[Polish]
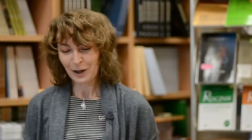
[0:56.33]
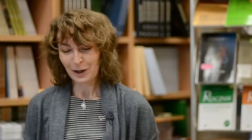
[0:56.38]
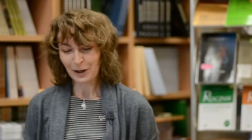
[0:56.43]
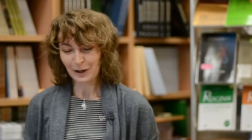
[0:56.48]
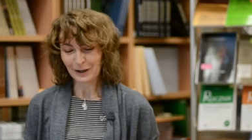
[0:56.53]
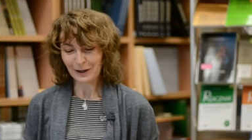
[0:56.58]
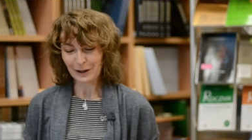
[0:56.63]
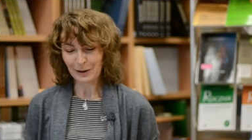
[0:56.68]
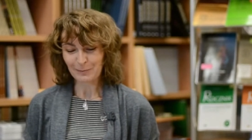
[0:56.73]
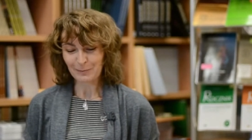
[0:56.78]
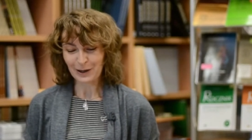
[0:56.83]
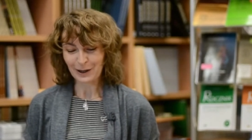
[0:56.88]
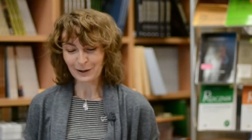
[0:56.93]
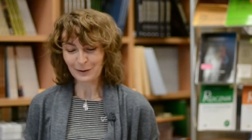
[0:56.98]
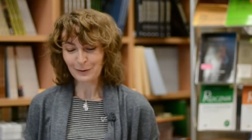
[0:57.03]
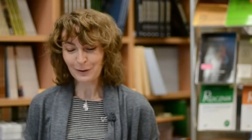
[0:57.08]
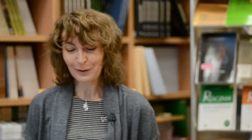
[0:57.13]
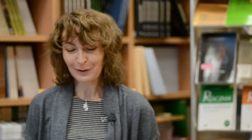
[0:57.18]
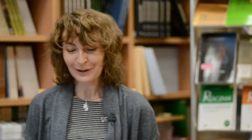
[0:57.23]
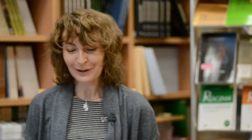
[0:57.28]
E,
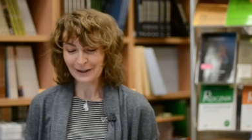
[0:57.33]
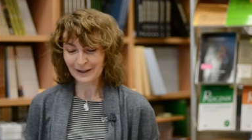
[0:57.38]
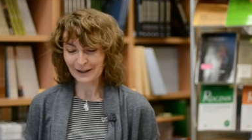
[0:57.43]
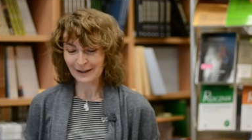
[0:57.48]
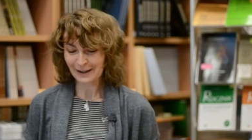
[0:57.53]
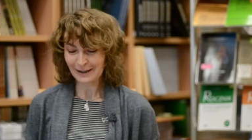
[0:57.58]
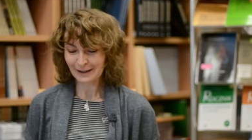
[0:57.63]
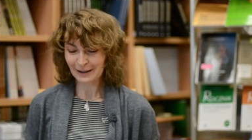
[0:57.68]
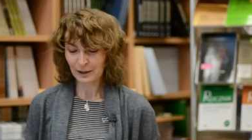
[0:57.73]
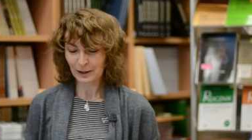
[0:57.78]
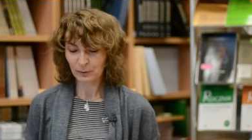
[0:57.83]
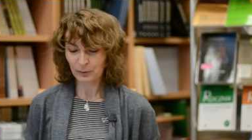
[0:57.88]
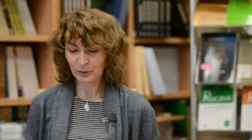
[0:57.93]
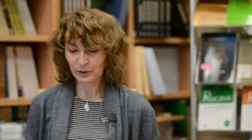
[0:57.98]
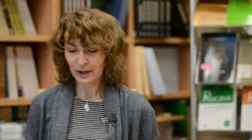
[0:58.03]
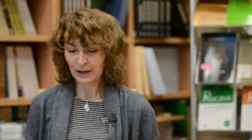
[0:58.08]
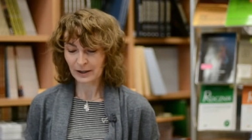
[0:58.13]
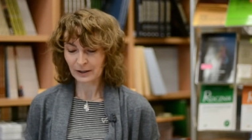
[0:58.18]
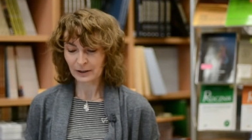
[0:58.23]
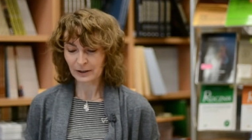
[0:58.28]
pracując na Kieleckiej
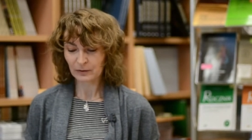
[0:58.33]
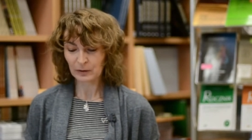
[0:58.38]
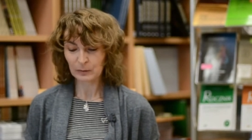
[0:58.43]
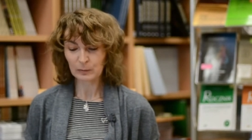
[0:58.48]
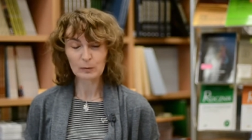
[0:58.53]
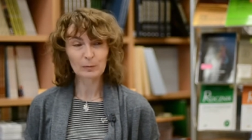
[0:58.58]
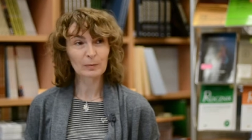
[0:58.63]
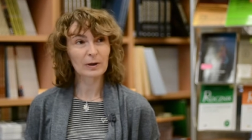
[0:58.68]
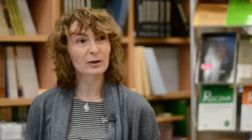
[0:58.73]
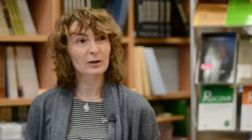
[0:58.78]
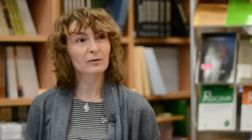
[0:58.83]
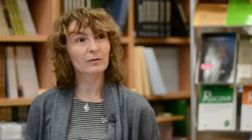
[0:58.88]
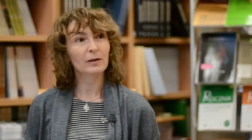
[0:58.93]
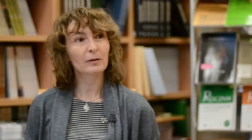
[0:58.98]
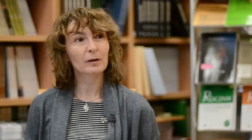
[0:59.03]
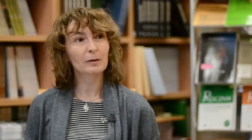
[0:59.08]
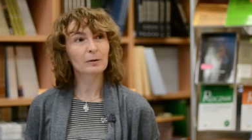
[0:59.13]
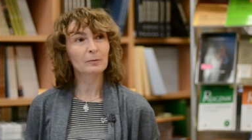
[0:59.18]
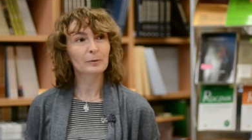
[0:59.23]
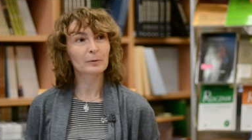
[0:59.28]
Uczelni
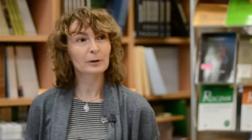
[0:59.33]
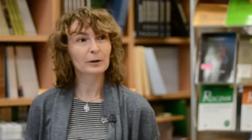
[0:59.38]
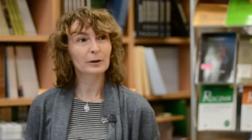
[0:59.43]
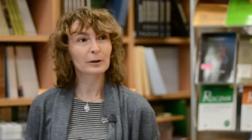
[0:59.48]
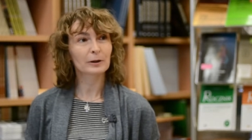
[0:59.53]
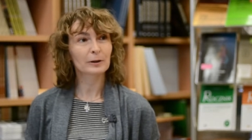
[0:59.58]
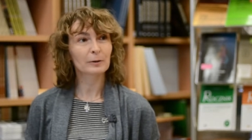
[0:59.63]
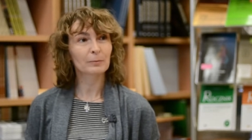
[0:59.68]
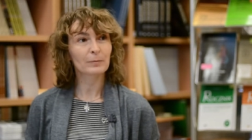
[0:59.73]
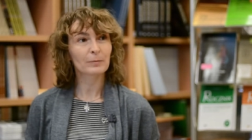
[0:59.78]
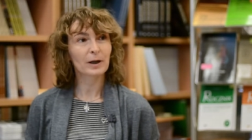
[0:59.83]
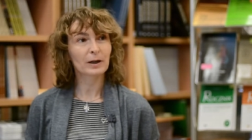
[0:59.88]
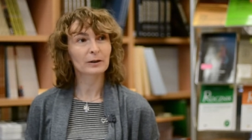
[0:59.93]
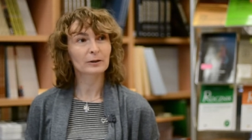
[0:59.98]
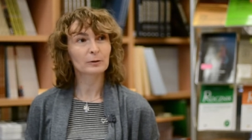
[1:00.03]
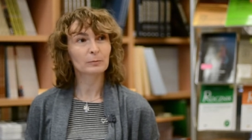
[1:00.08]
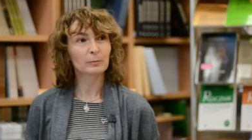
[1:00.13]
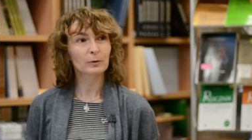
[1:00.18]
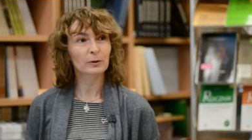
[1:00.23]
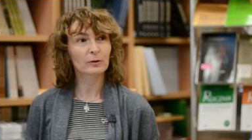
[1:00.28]
współpracowała e,
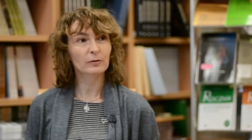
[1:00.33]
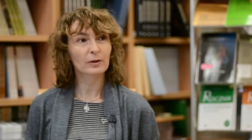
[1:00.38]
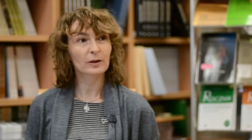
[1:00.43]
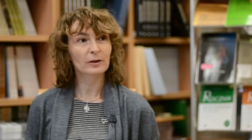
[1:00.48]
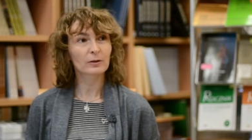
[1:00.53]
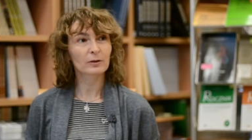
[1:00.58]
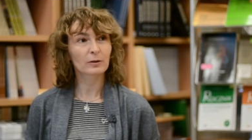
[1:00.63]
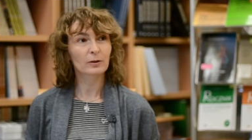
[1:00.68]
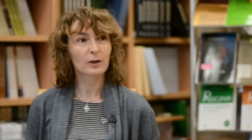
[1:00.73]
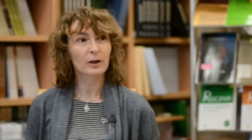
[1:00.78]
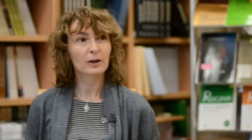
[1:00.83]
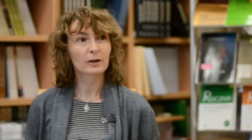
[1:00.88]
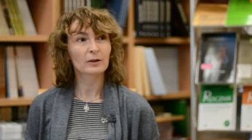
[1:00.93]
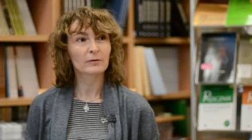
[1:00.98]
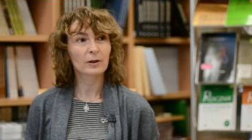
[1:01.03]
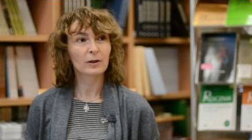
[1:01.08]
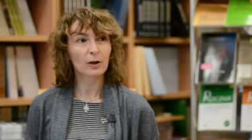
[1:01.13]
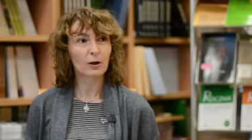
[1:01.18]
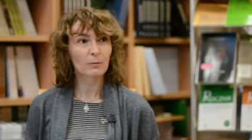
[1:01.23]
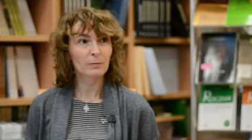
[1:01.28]
pani profesor z
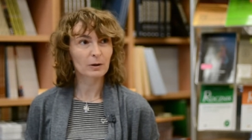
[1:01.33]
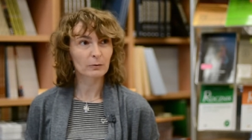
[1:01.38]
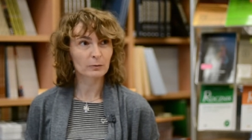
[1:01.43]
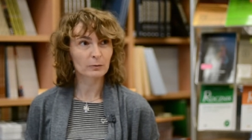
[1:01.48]
wieloma